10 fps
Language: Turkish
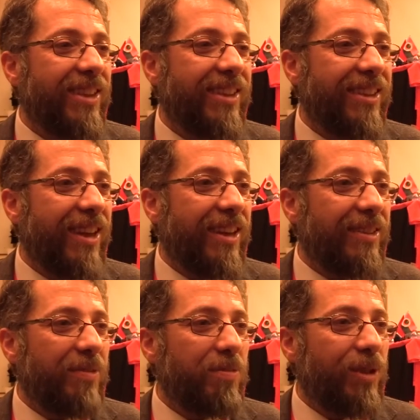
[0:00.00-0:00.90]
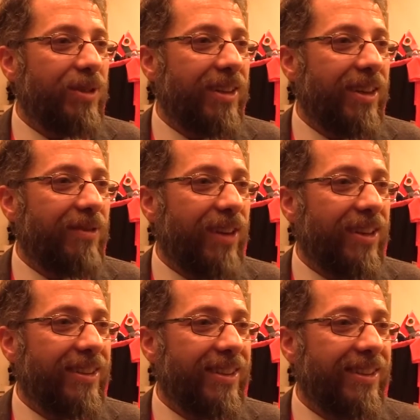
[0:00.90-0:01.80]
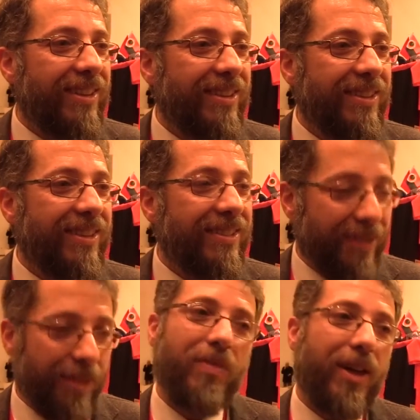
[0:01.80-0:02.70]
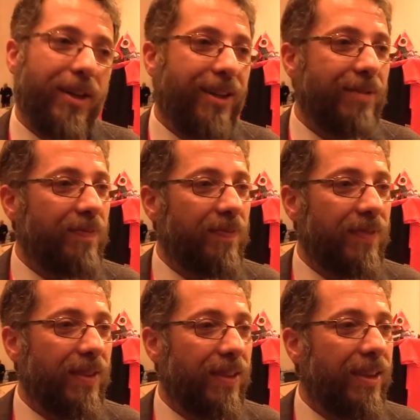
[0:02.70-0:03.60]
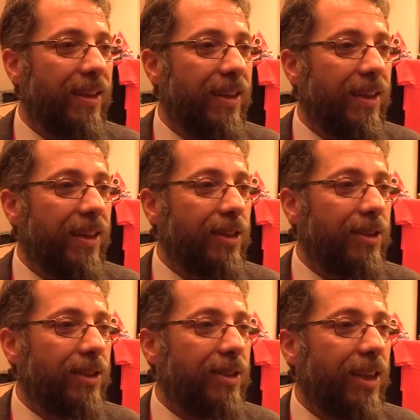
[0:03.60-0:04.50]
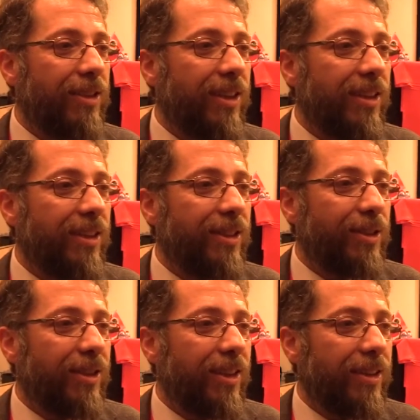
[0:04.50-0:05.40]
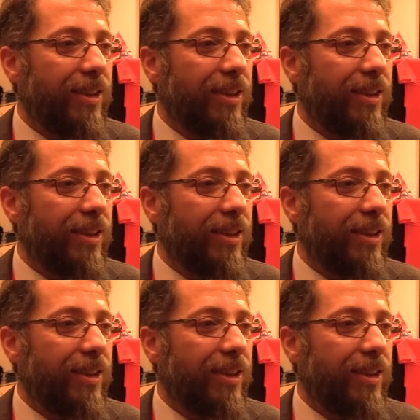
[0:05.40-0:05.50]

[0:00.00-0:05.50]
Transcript: fikirler, projeler var. Bekliyoruz. Bakalım. İhtiyacı da var çünkü gençler. Siz destekledikçe